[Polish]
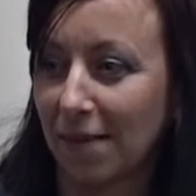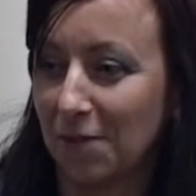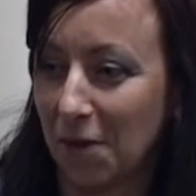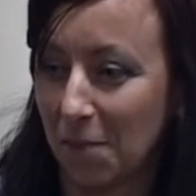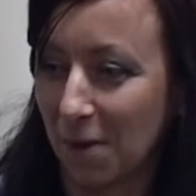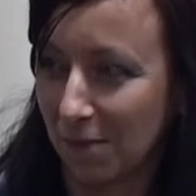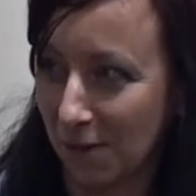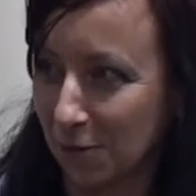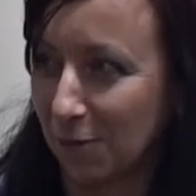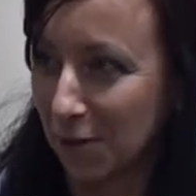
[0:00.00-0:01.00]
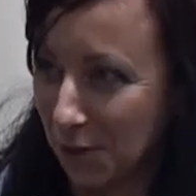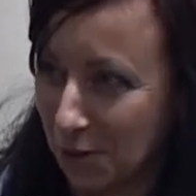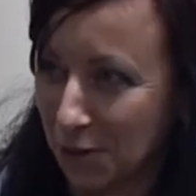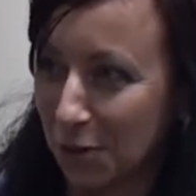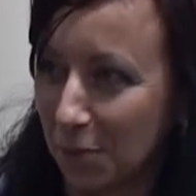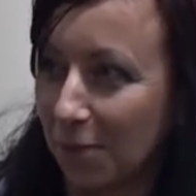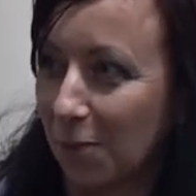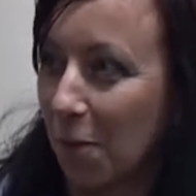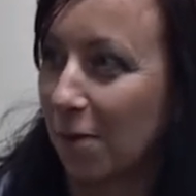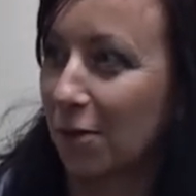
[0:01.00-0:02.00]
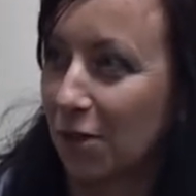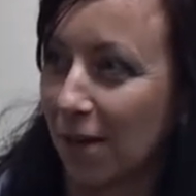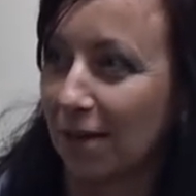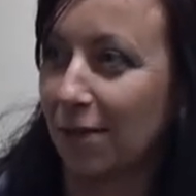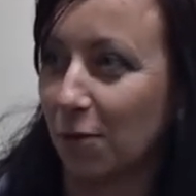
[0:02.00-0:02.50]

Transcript: Ja mam taką nadzieję, że to był dobry czas,